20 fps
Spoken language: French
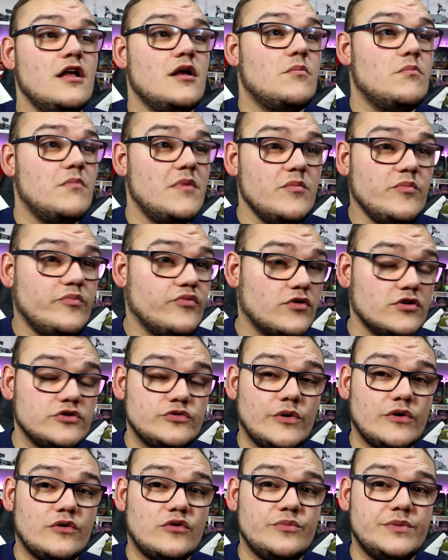même pour un
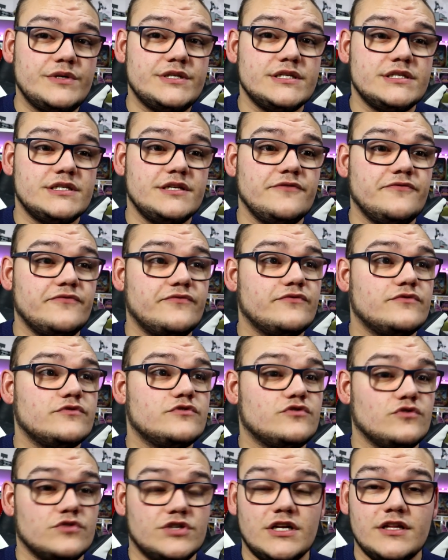joueur compétitif,
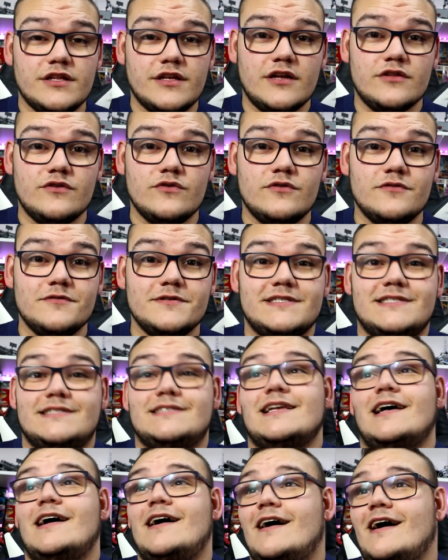ce genre de cadeau,
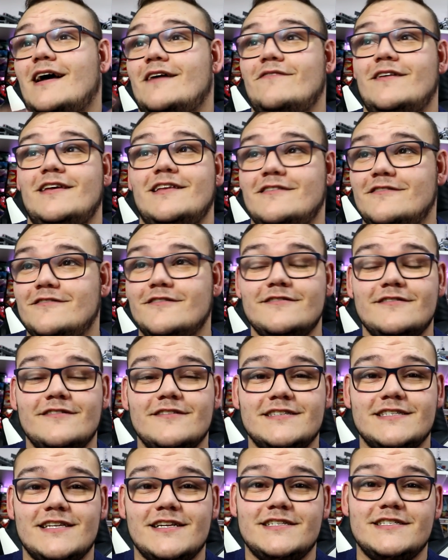ça réveille notre
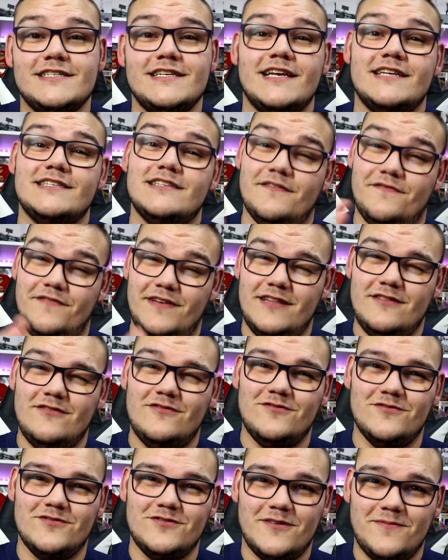nostalgie et ça fait
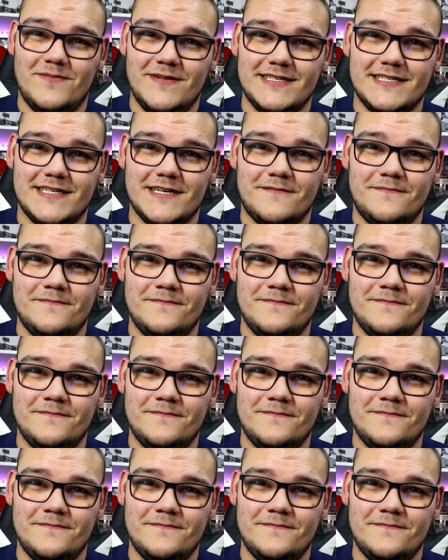toujours plaisir.